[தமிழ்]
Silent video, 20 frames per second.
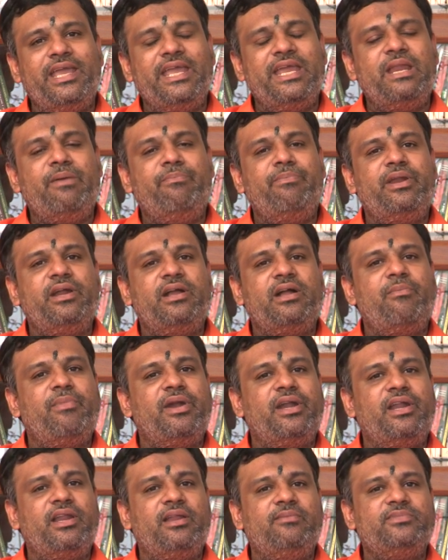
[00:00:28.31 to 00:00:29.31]
இனப்பெருக்க
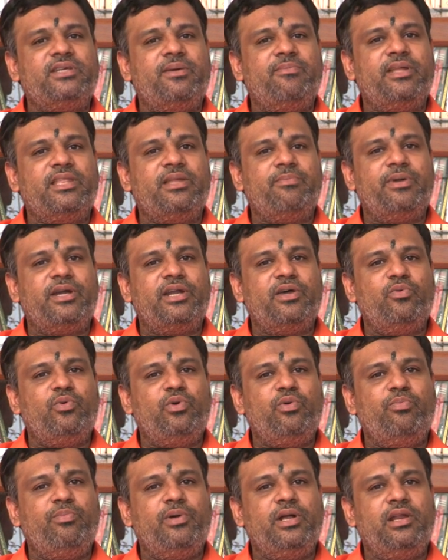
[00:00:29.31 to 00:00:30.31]
மண்டலம் சம்பந்தப்பட்ட
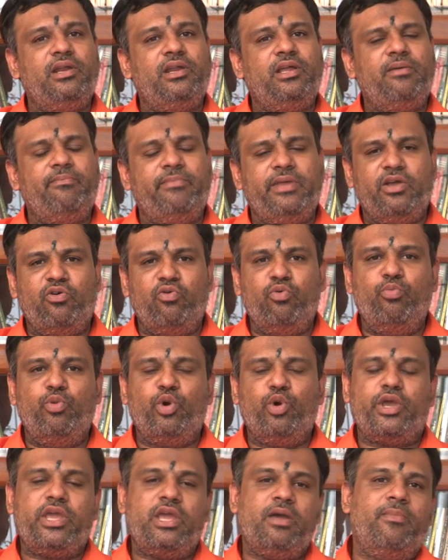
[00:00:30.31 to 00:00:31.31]
உறுப்புகளில் மிகவும்
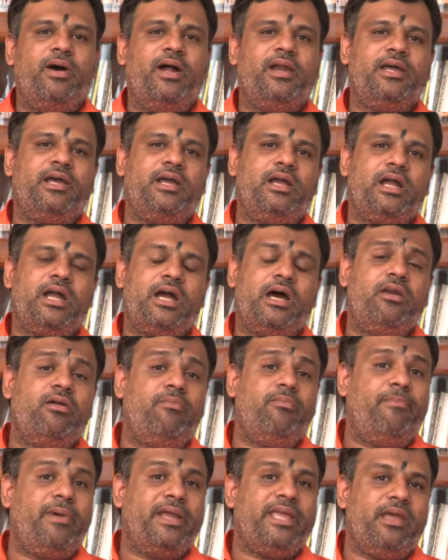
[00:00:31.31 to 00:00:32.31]
முக்கியமான
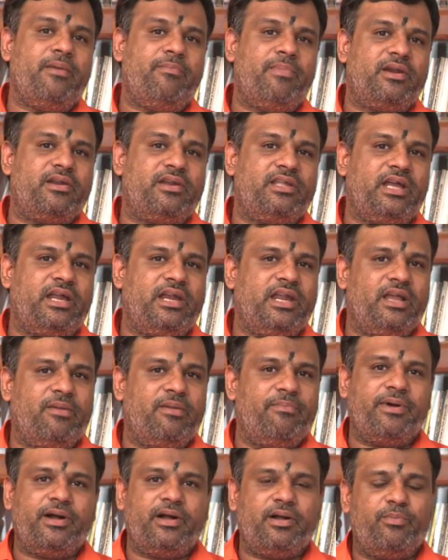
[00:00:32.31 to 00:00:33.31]
கருப்பையை பற்றி தான்
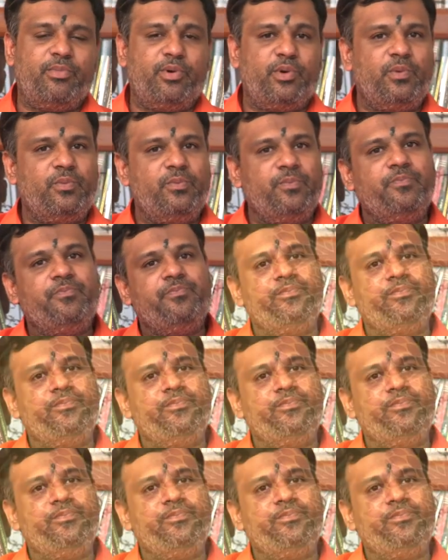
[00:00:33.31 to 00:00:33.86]
இன்றைக்கி பார்க்க போகிறோம்